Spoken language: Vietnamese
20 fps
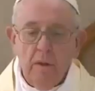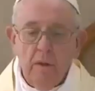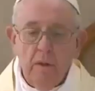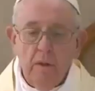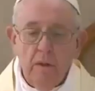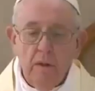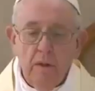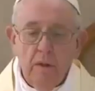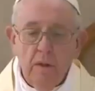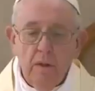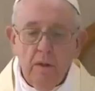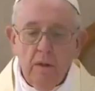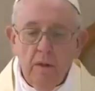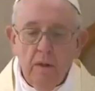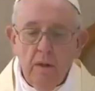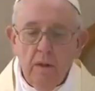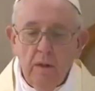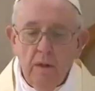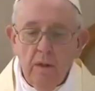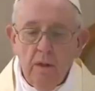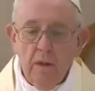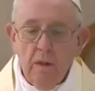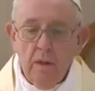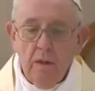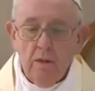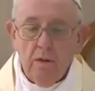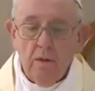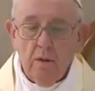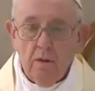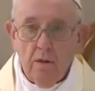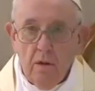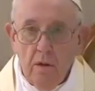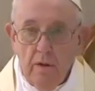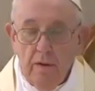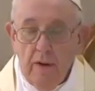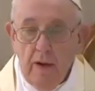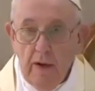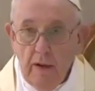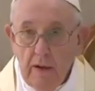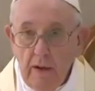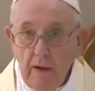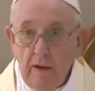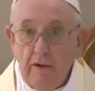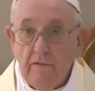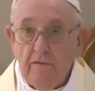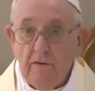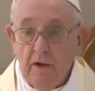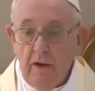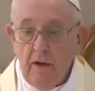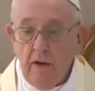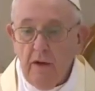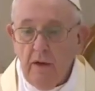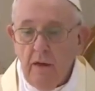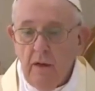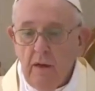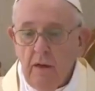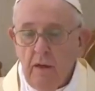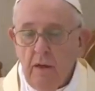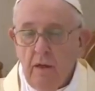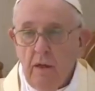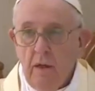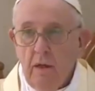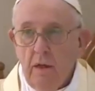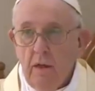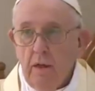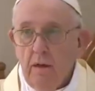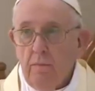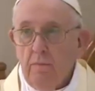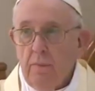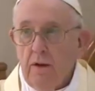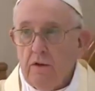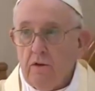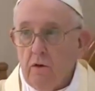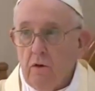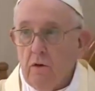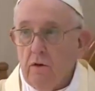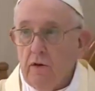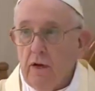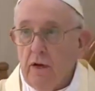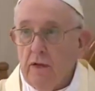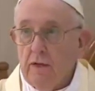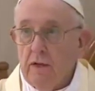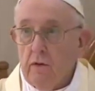dâng thánh lễ mời gọi mọi người cầu nguyện cho châu Âu Đức Thinh Trà nói,